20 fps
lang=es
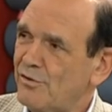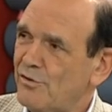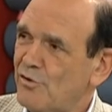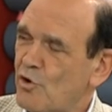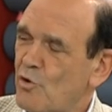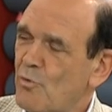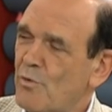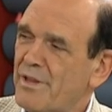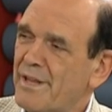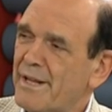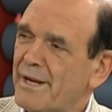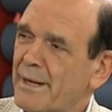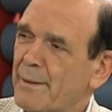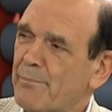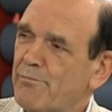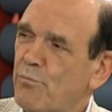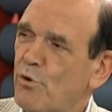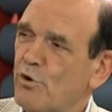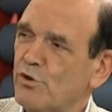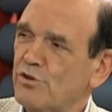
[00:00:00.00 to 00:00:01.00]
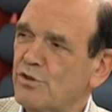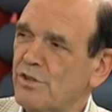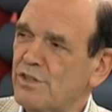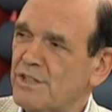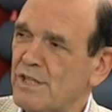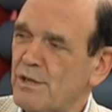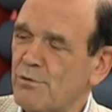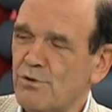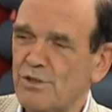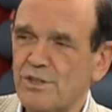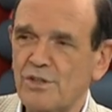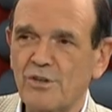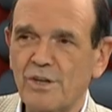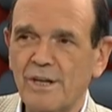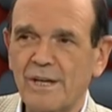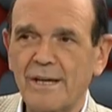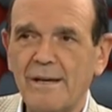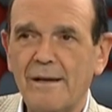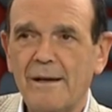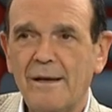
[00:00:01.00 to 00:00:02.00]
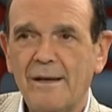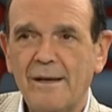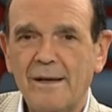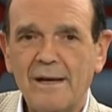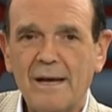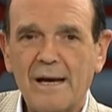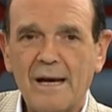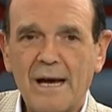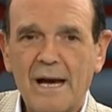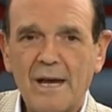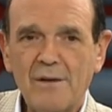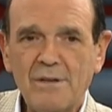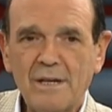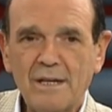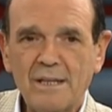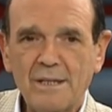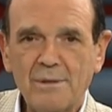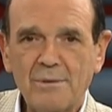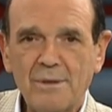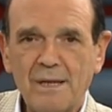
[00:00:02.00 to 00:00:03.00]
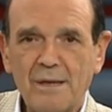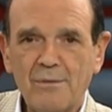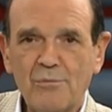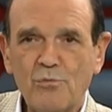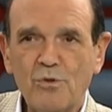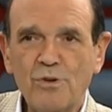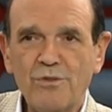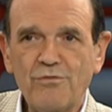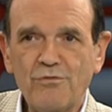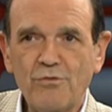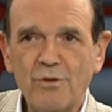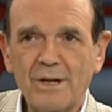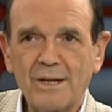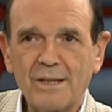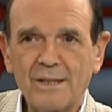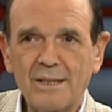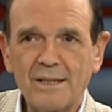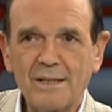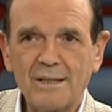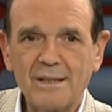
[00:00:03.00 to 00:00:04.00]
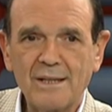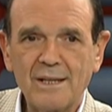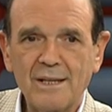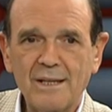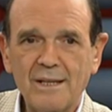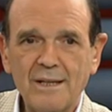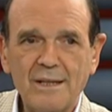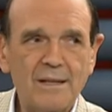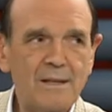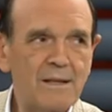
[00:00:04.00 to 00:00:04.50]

como de reposo del cerebro, sino que hay una actividad muy fuerte. Sucede de,